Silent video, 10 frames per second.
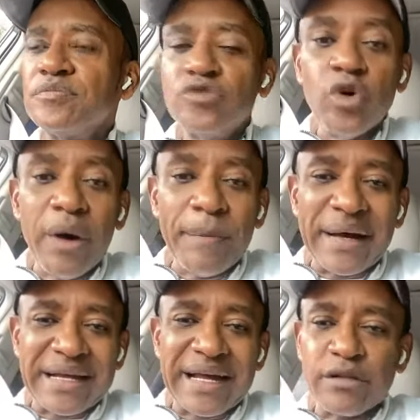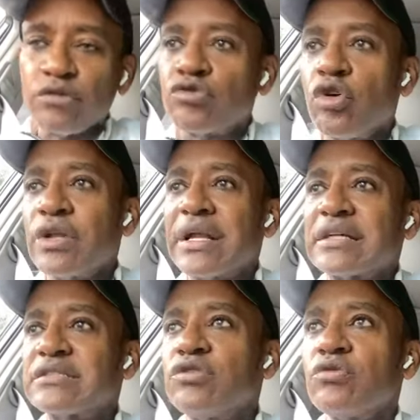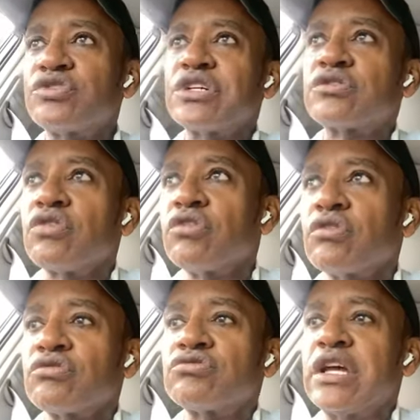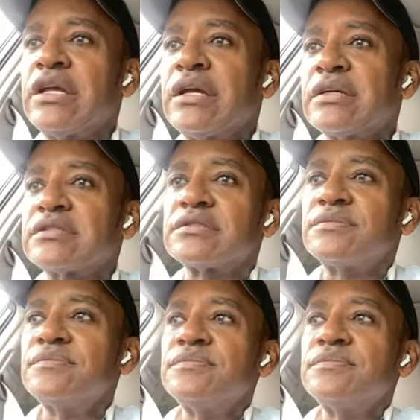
No ha parado todas las noches, todos los días.